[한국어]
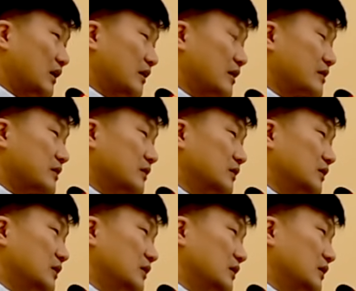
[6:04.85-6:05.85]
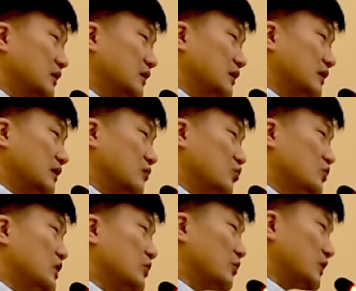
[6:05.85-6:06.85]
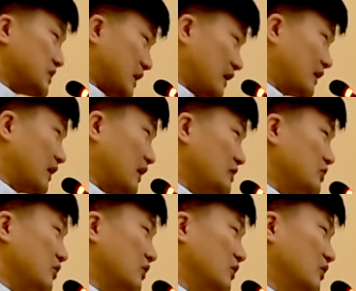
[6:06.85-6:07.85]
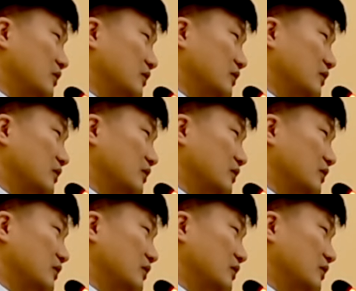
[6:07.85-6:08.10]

그래서 부작용이 상당하죠.